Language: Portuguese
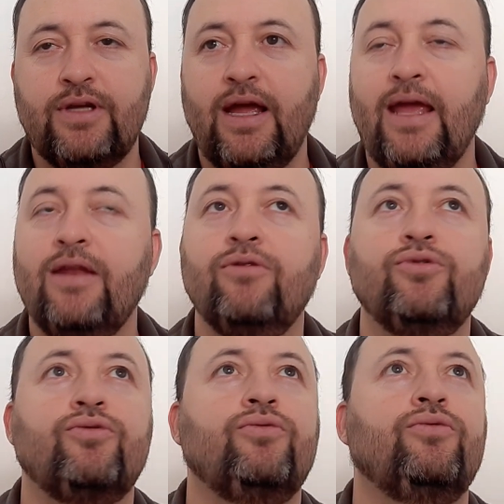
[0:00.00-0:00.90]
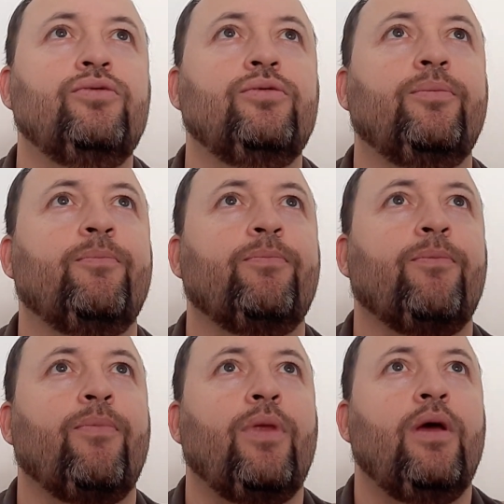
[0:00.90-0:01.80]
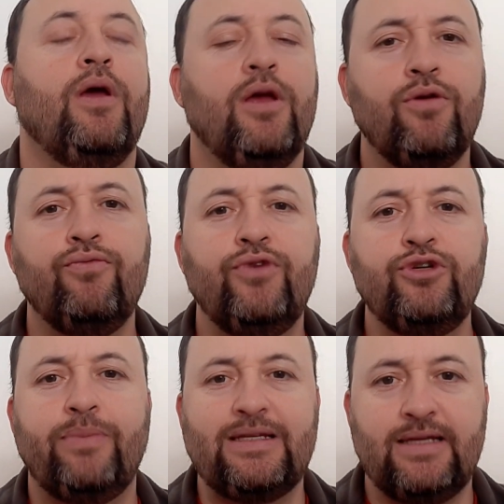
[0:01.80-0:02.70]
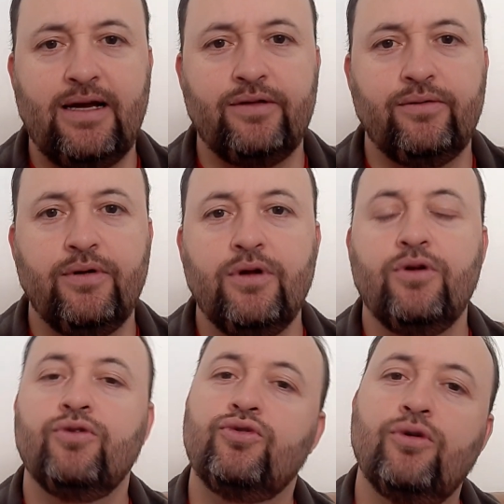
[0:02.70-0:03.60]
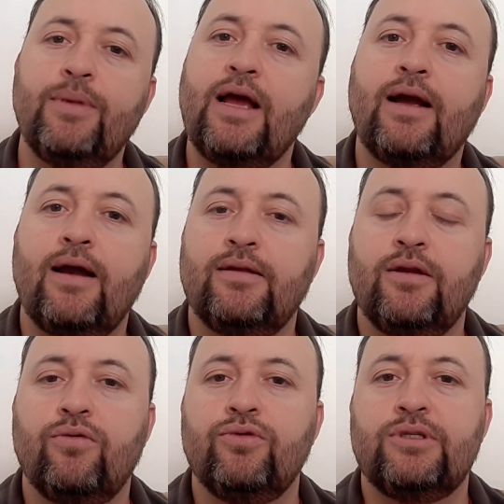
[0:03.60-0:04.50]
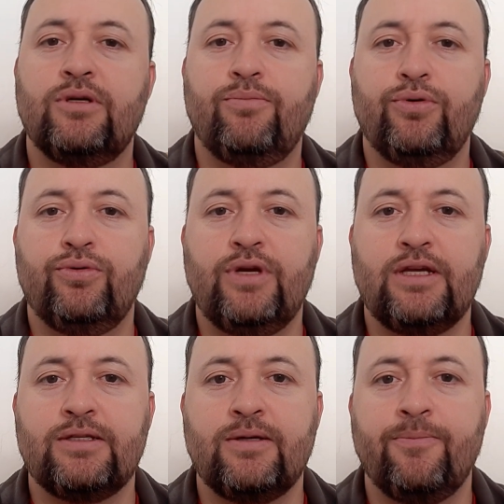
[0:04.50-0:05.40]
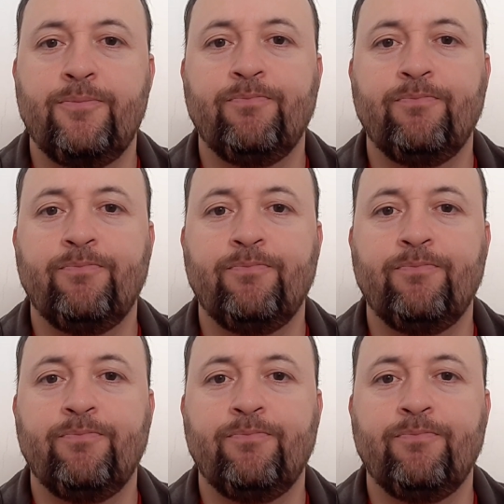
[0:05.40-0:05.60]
aí no, no, em um vídeo passado sobre a carta de condução portuguesa.